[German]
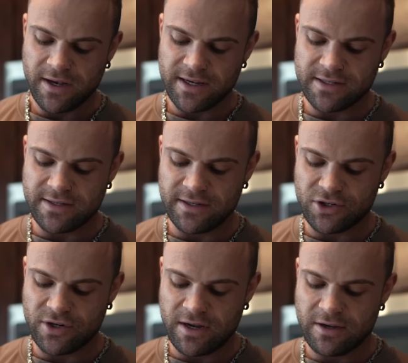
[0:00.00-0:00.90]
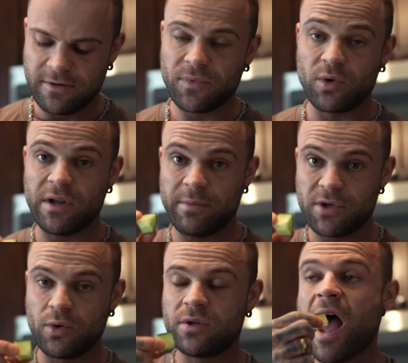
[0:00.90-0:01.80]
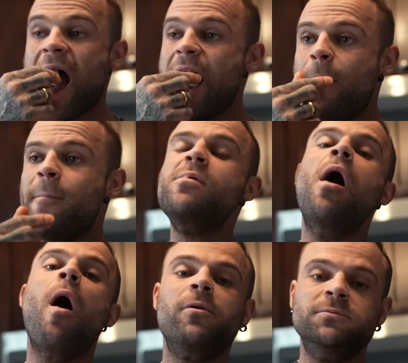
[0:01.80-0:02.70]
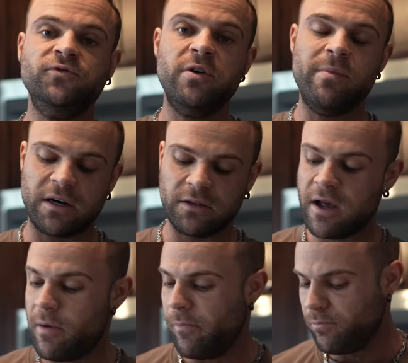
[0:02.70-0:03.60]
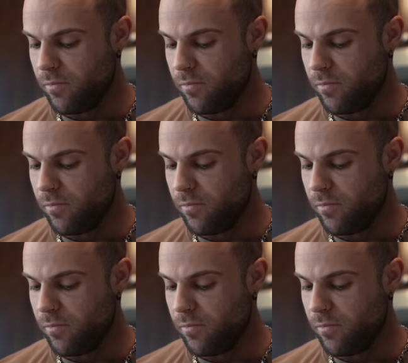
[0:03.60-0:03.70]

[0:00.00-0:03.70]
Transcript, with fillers: Resistente Stärke und habe mich gut für Magen-Darm.